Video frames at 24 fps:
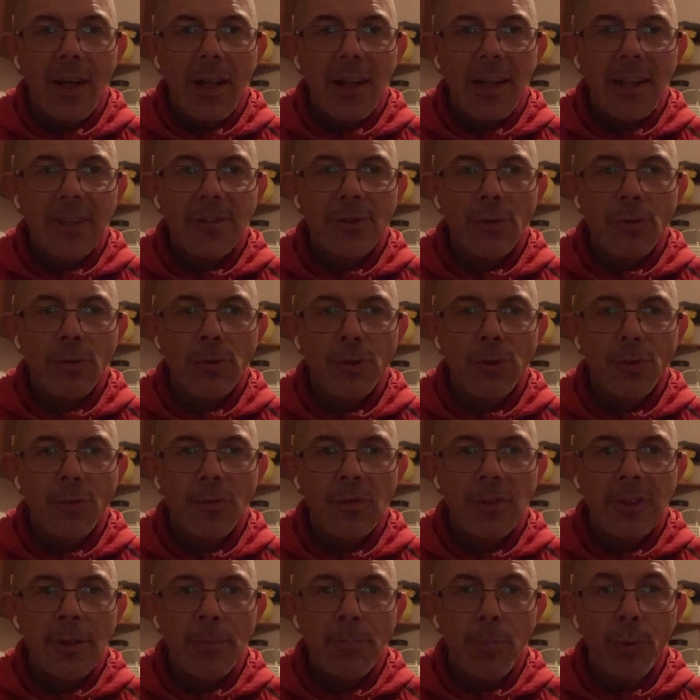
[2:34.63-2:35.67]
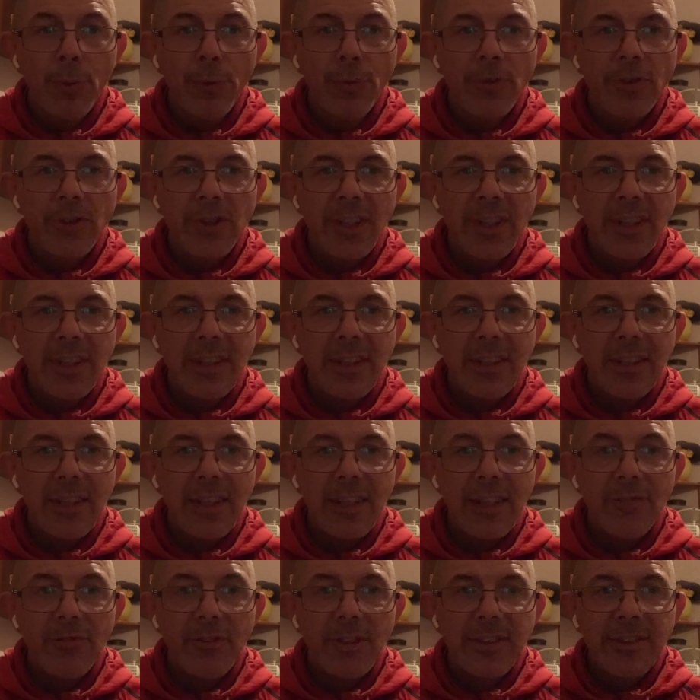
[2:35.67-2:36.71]
La sanction n'est plus chez
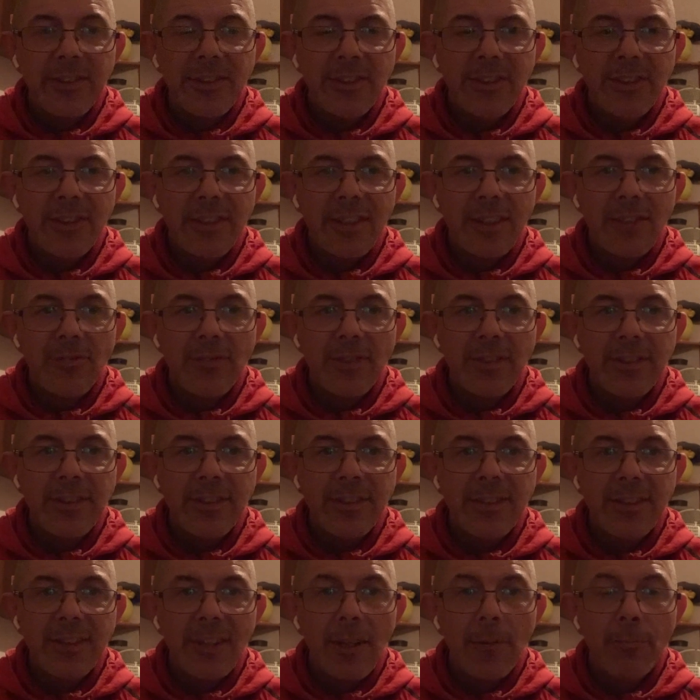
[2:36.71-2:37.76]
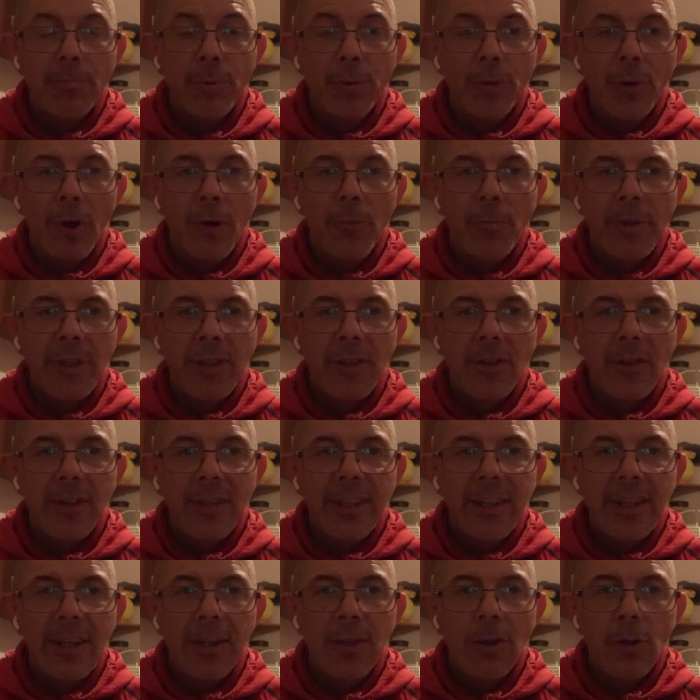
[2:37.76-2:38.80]
N26. N26 a pu remettre
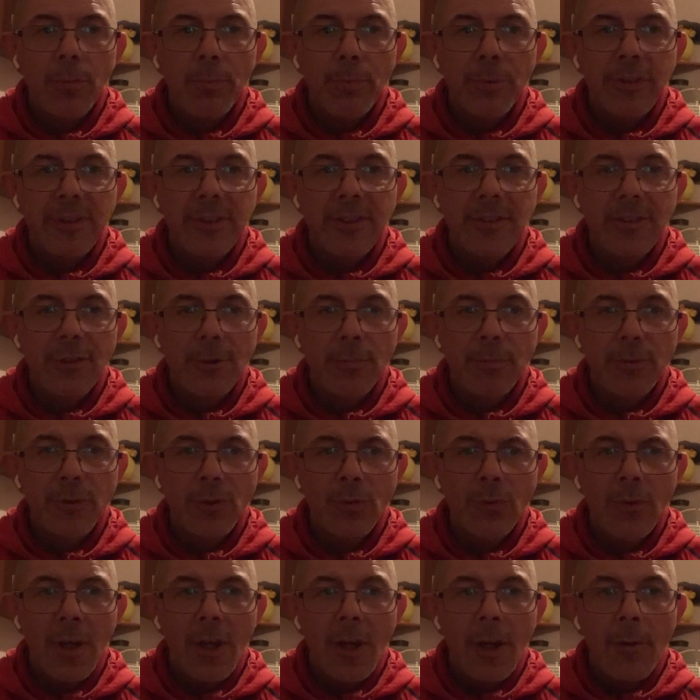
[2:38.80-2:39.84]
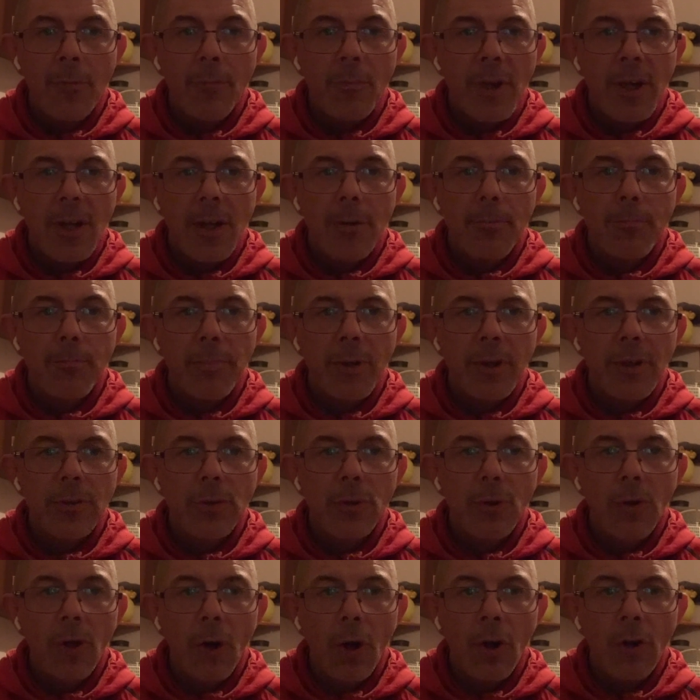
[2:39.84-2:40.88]
quelques petites options, mais pas
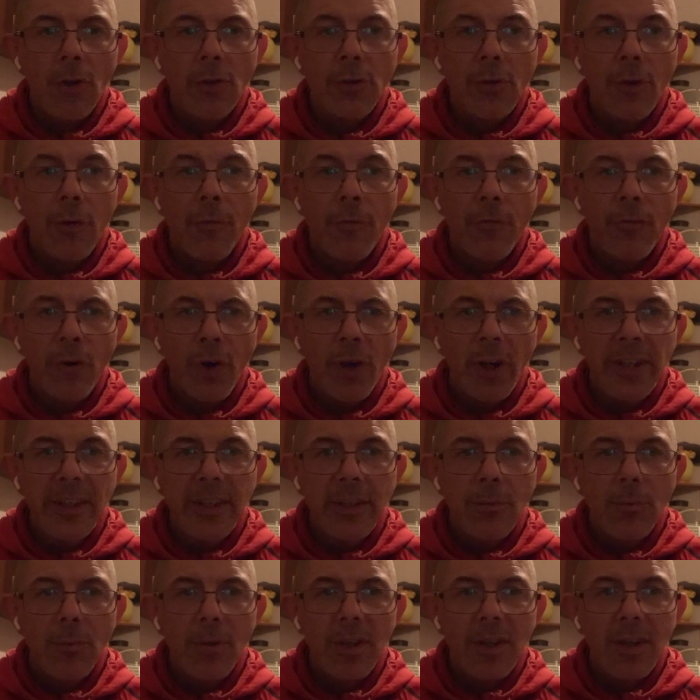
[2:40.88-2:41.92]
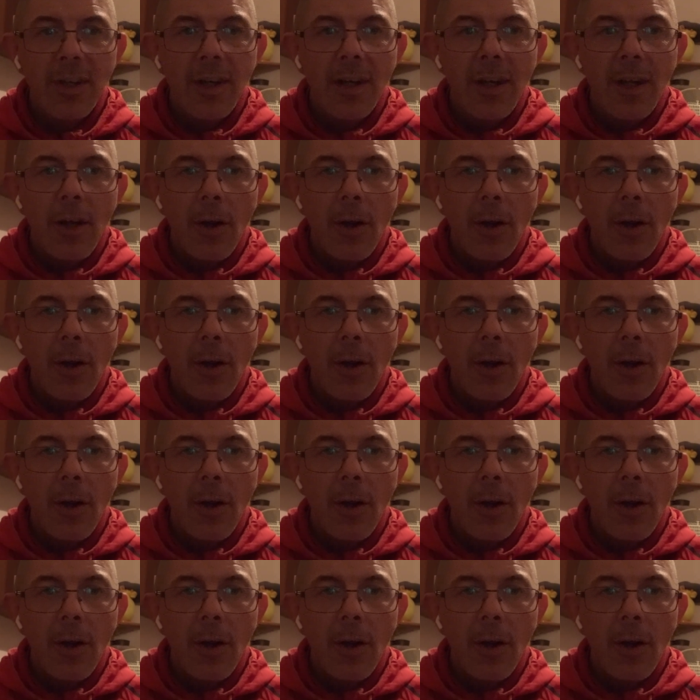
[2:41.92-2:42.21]
de grande folie. Voilà.